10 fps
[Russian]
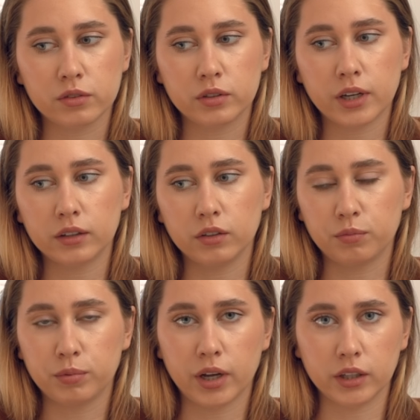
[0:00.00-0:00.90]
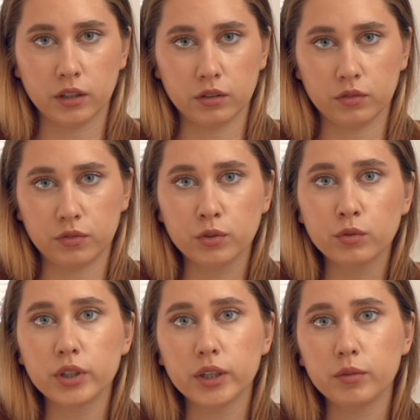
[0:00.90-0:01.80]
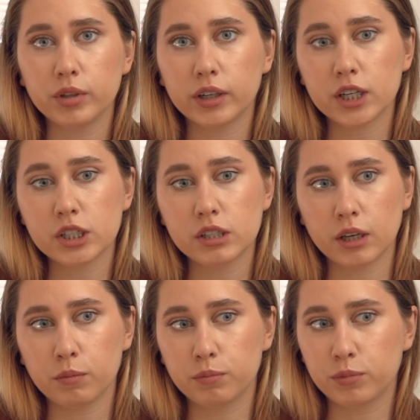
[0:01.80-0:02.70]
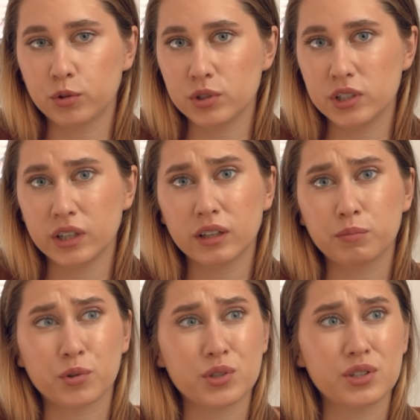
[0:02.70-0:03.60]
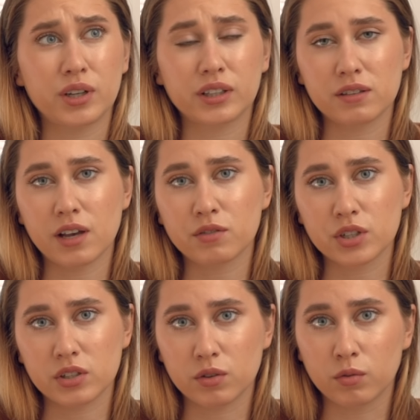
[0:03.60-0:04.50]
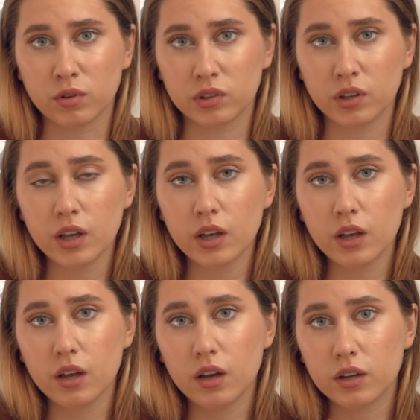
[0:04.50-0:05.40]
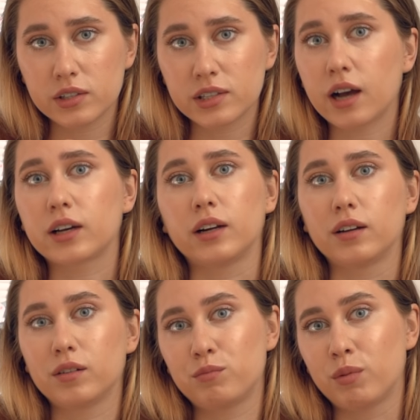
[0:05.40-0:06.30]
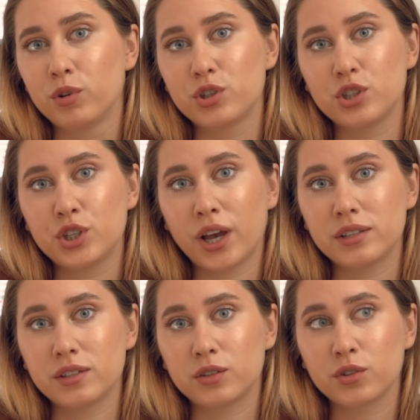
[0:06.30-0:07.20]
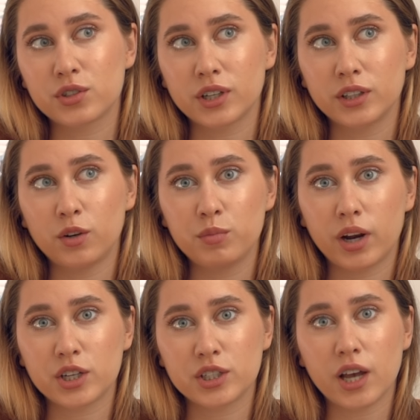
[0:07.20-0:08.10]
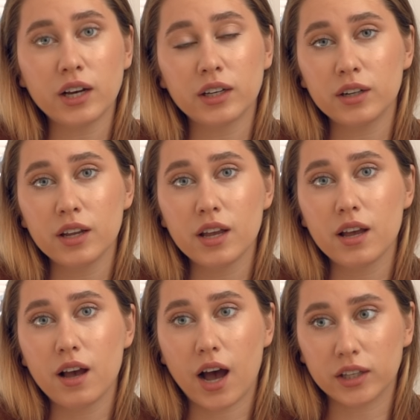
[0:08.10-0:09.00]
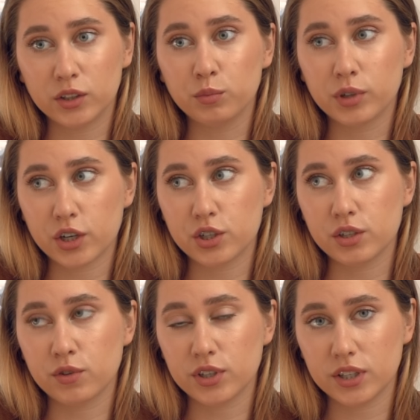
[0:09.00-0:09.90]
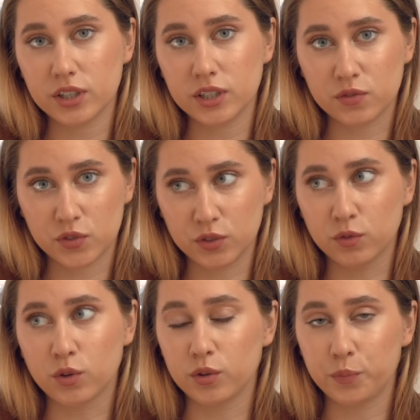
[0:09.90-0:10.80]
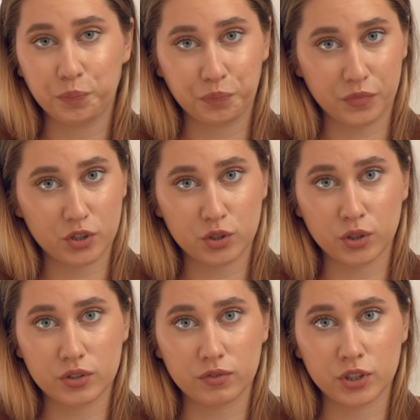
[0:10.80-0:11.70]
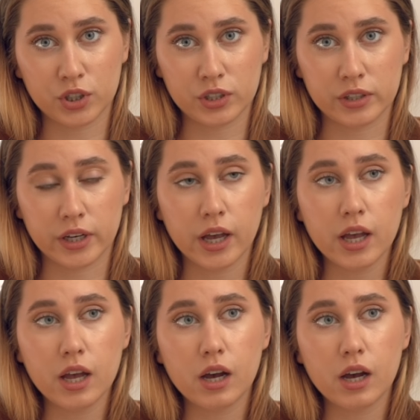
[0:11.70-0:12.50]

результаты в плане фигуры. Мне кажется, я похудела, просто отказавшись от сахара по большей части. То есть, когда убираешь сахар, а ты убираешь его из всего, что есть в твоей жизни,